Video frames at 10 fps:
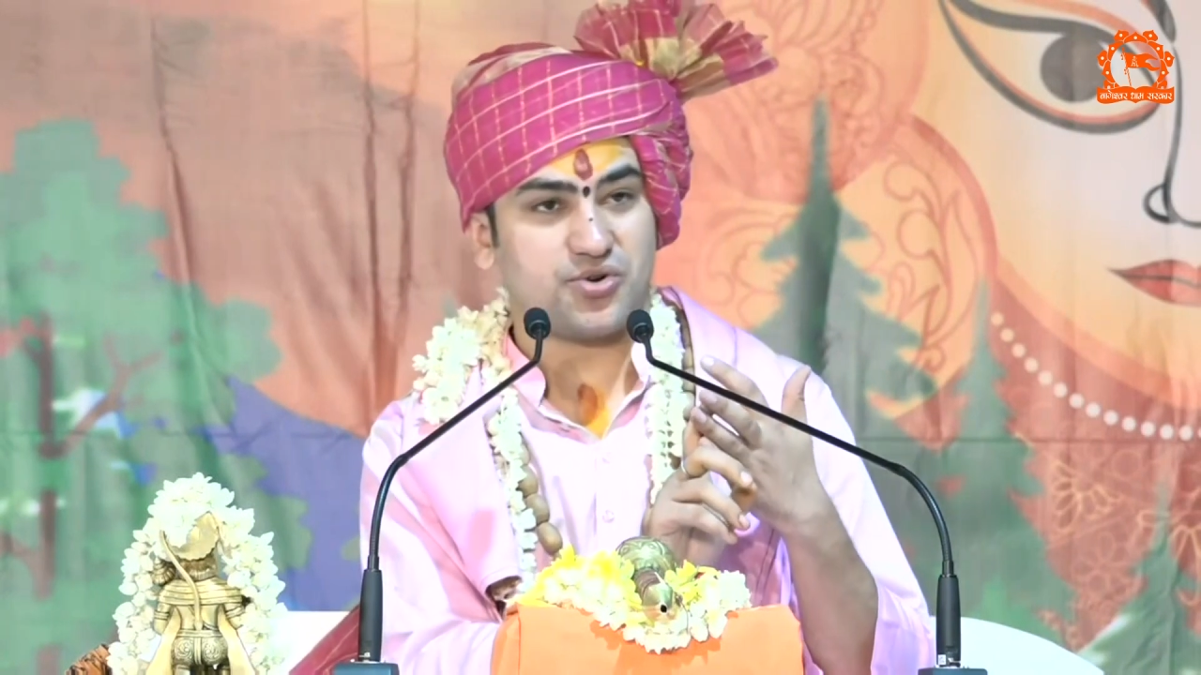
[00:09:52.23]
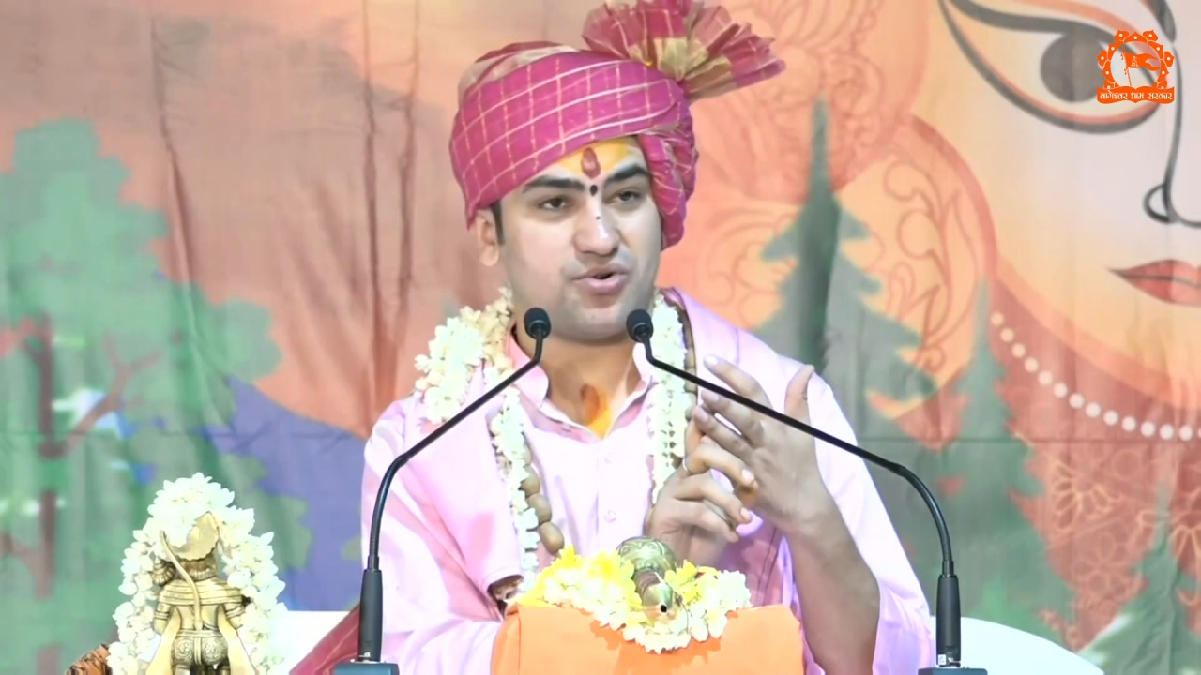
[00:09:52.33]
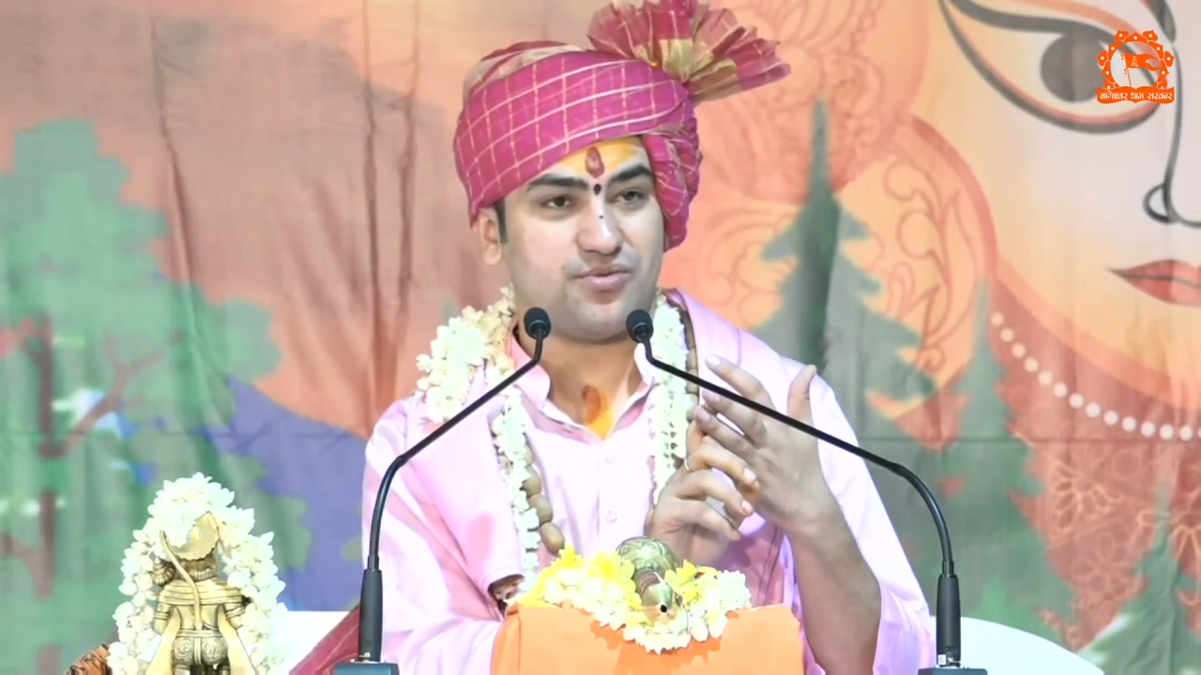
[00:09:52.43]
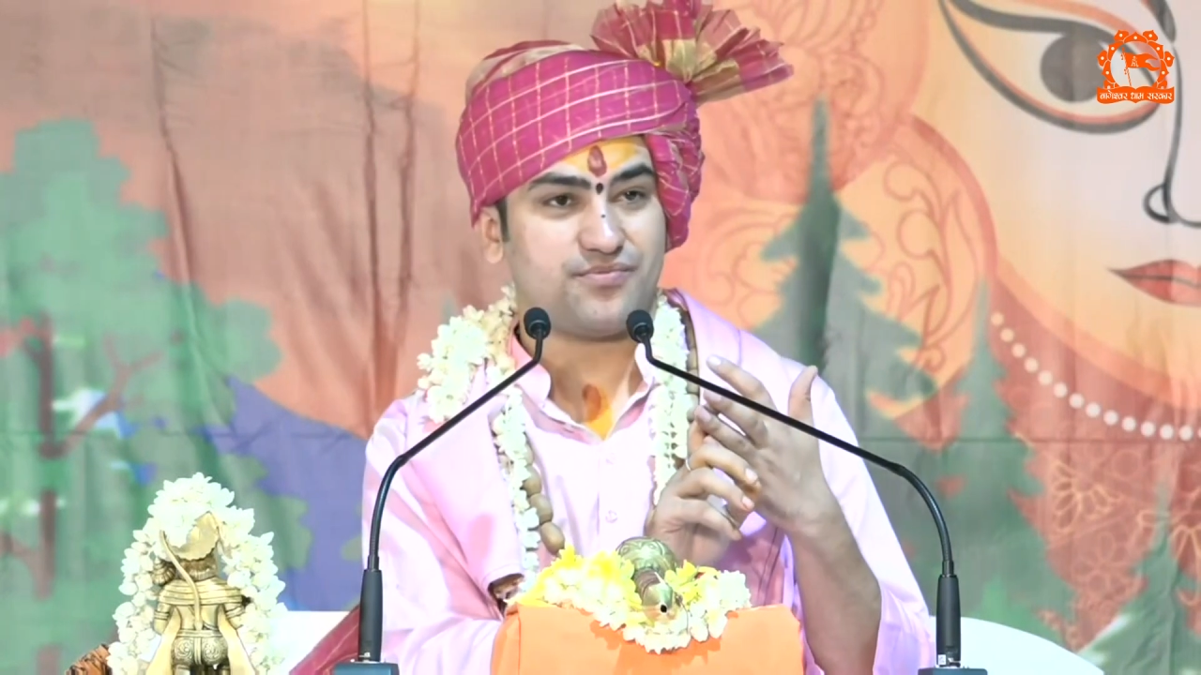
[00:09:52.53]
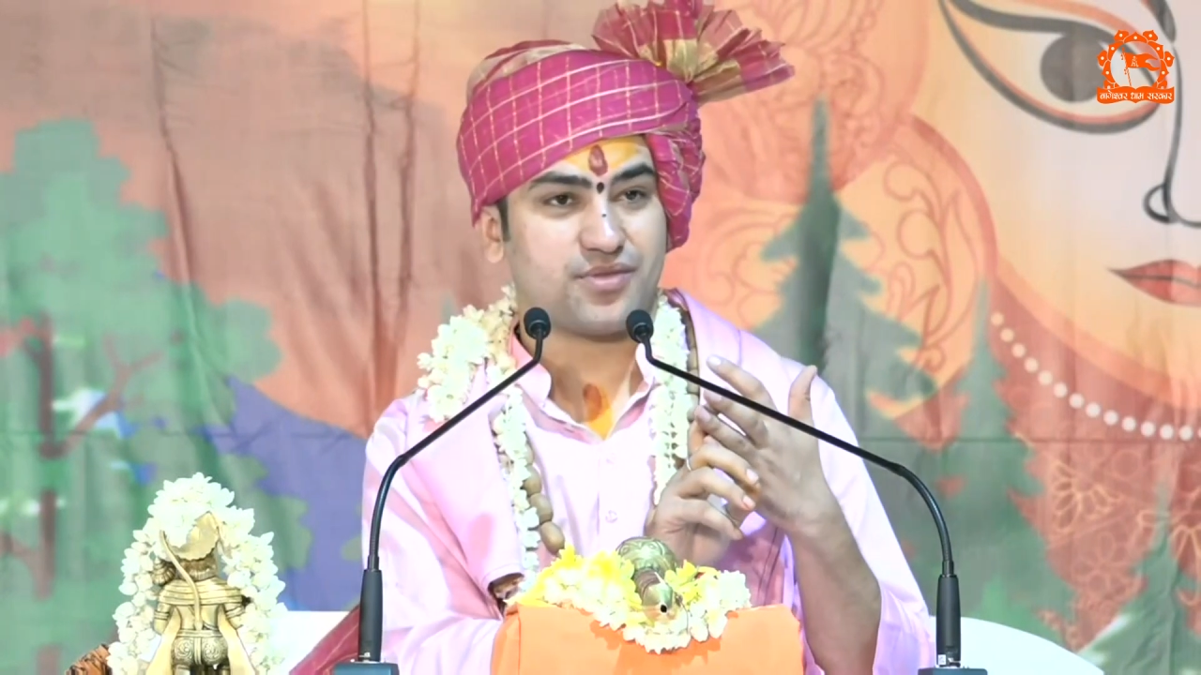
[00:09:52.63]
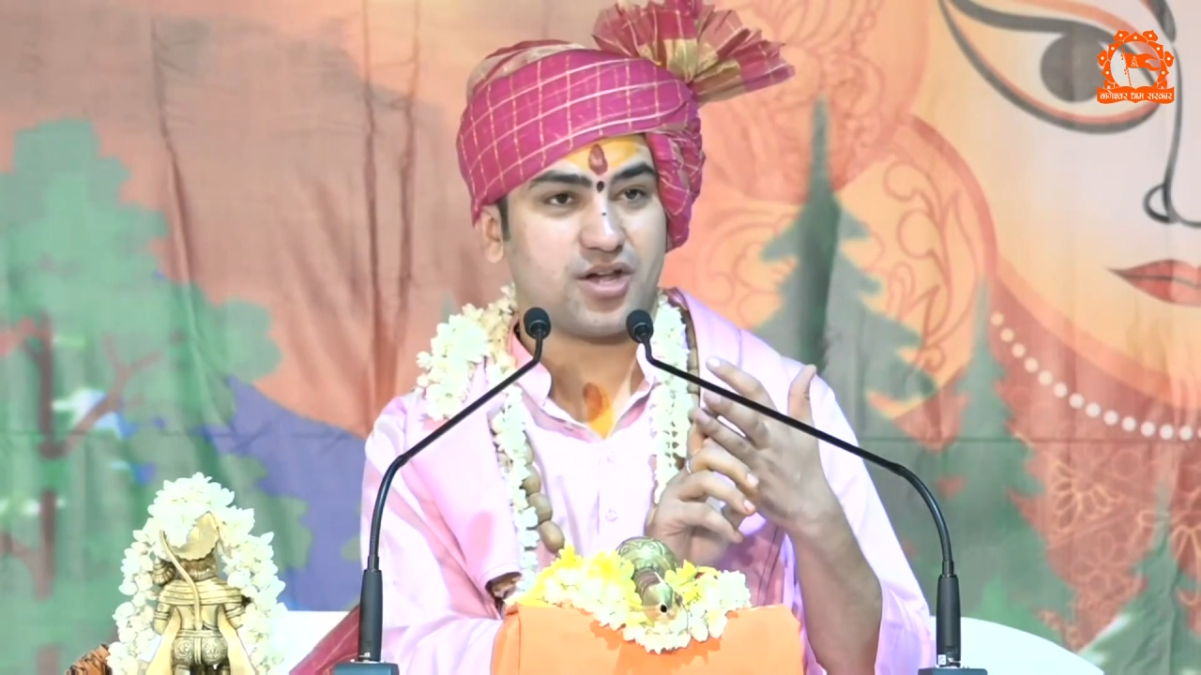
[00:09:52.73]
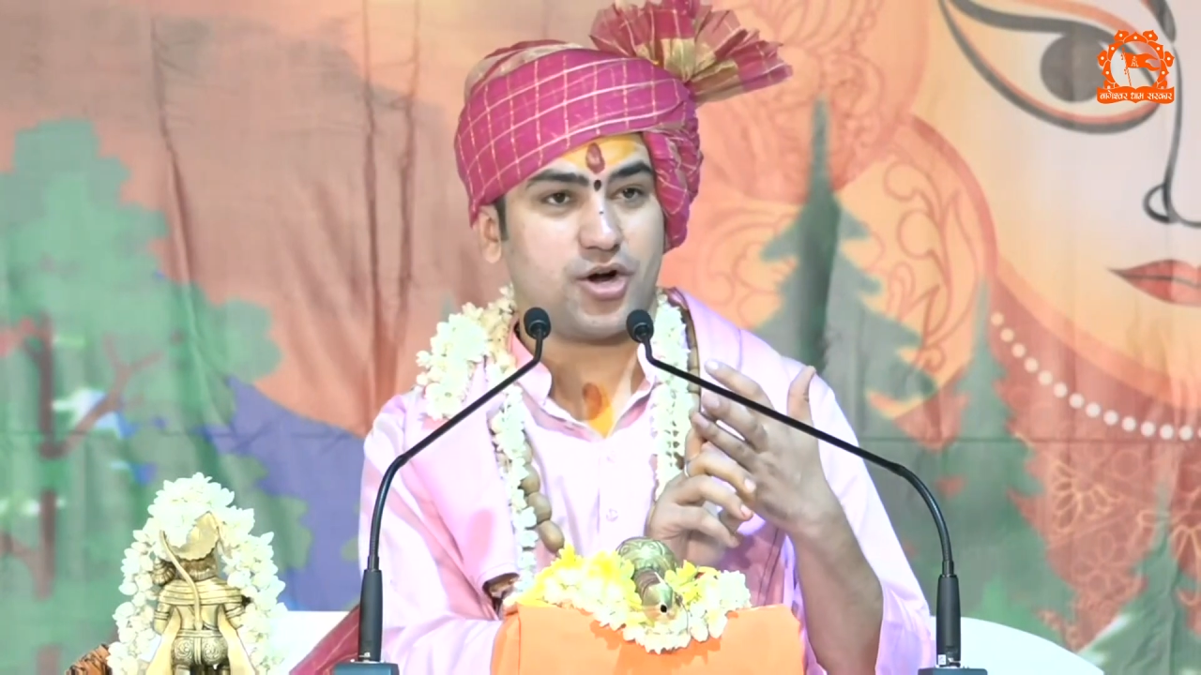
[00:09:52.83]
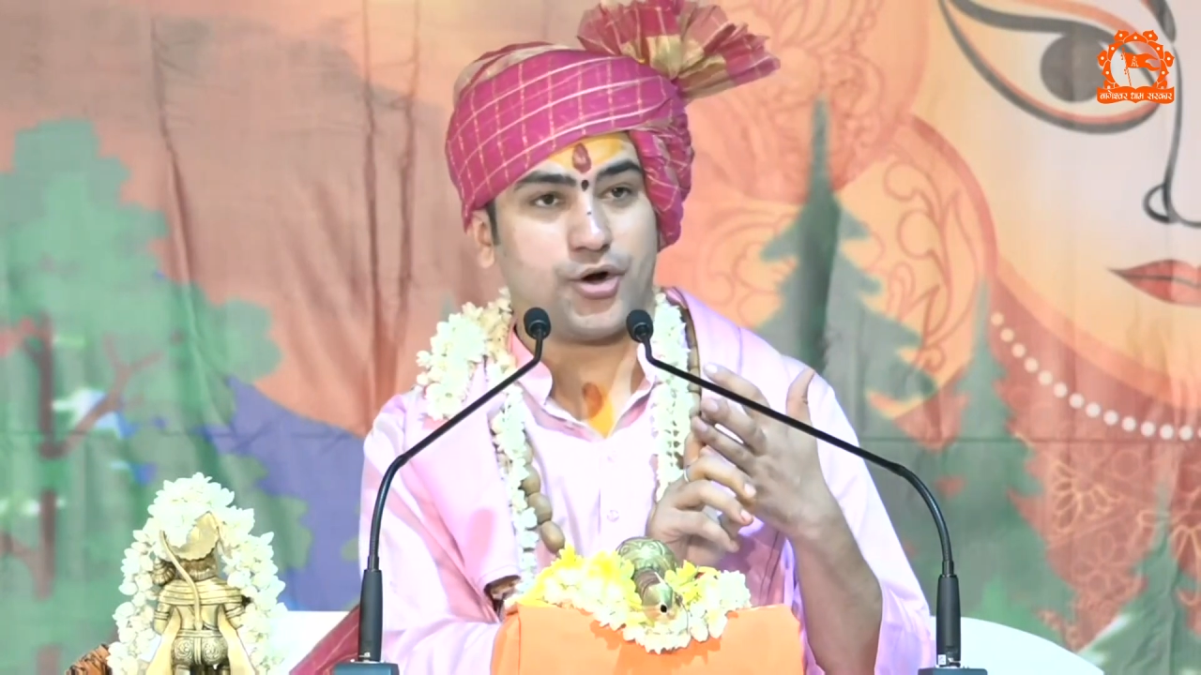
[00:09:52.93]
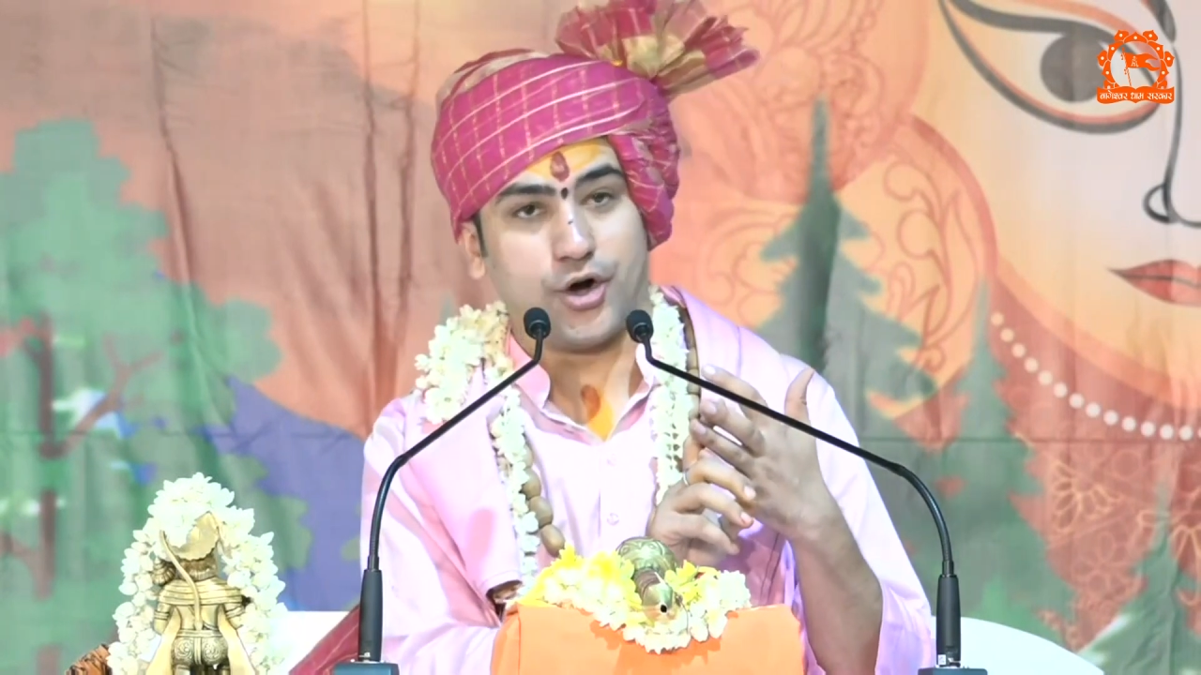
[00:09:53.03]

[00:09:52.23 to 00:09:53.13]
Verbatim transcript: को